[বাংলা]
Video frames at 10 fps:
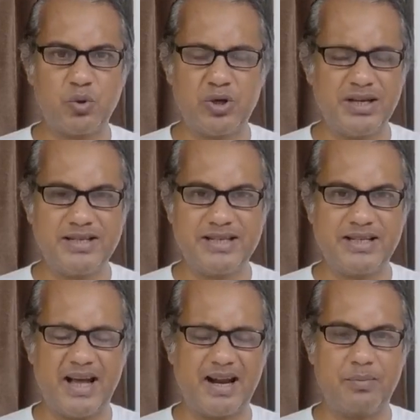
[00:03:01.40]
দুটি যে
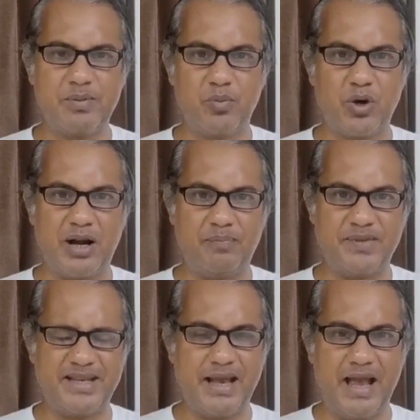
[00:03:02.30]
ধারা আমি বললাম
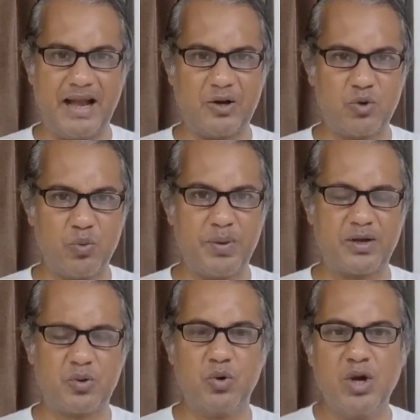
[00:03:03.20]
যে এক গ্রুপ
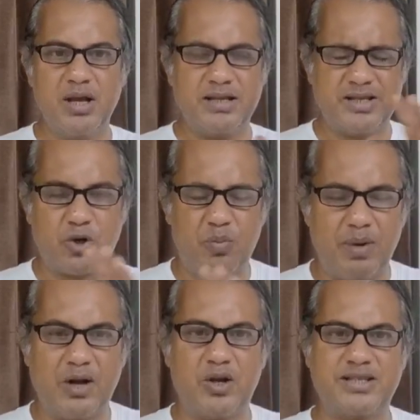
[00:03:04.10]
একটু যেরকম
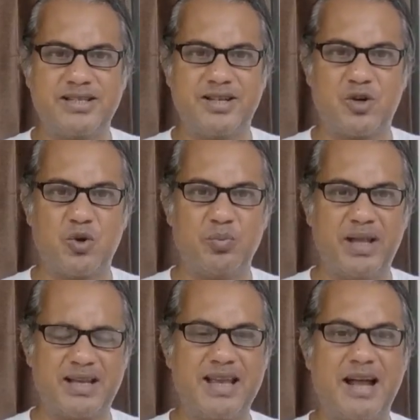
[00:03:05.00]
ভালো আছে সেরকম
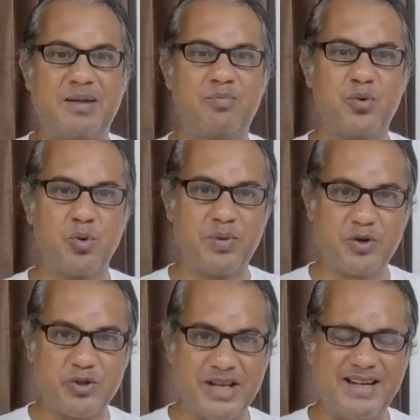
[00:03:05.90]
থাকি আরেক গ্রুপ
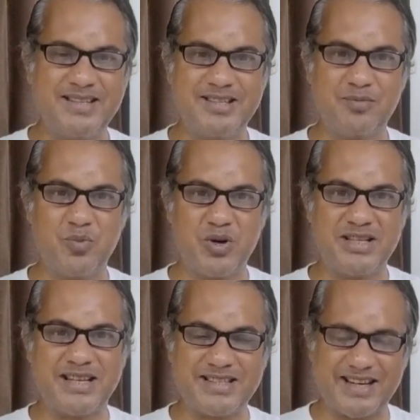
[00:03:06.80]
একটু চ্যালেঞ্জিং মোডে
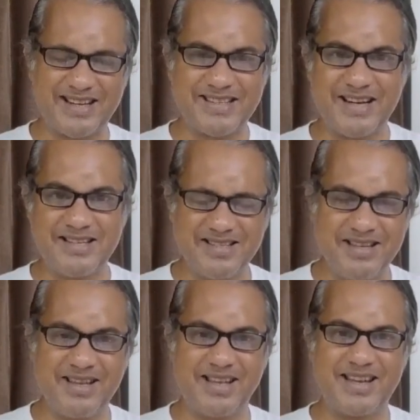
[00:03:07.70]
যাচ্ছে একটা চ্যালেঞ্জ
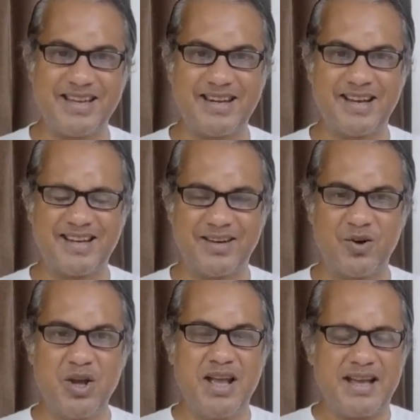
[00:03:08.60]
নিয়ে দেখি না কিনা
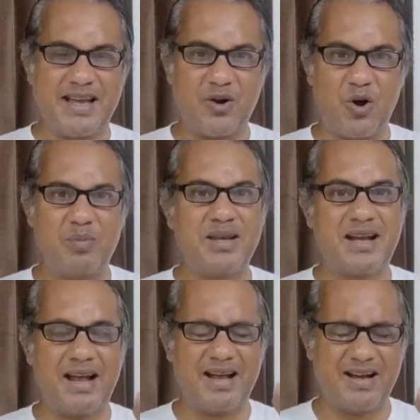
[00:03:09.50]
কেন আমি
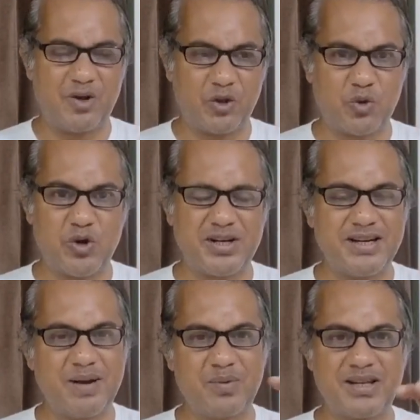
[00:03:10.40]
গত
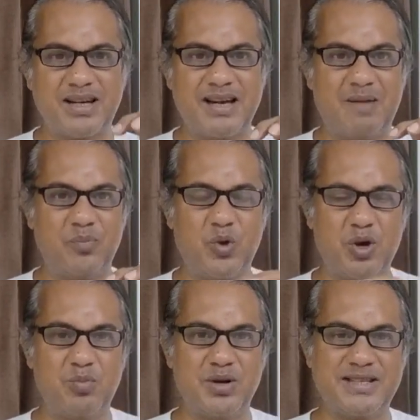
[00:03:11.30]
কন্টেন্টে আপনাদেরকে নাম
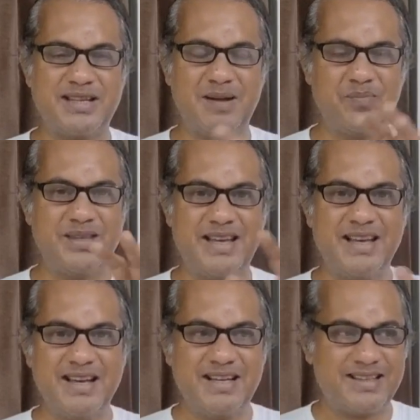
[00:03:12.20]
ধরে বলেছিলাম যে
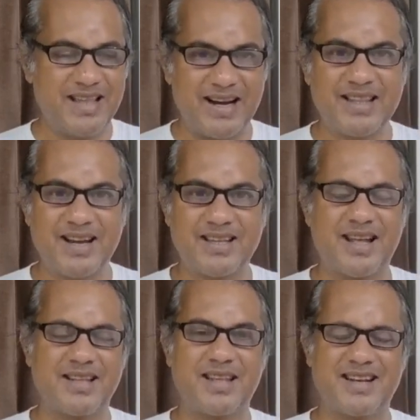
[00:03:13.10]
তারা তারা
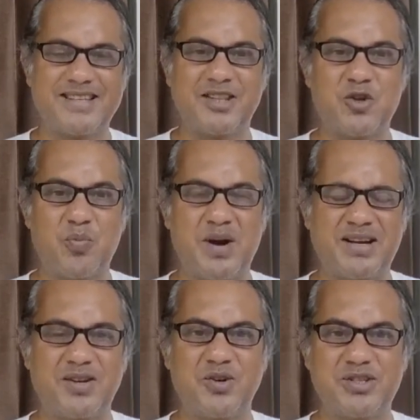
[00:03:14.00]
তারা তারা জাতীয়
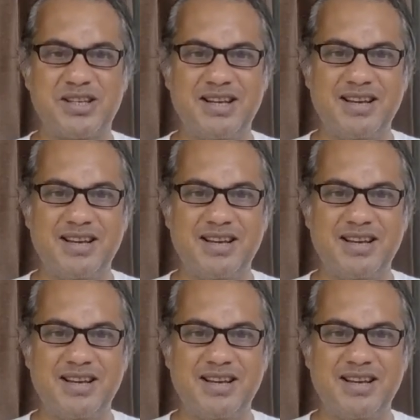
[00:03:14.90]
পার্টির হচ্ছে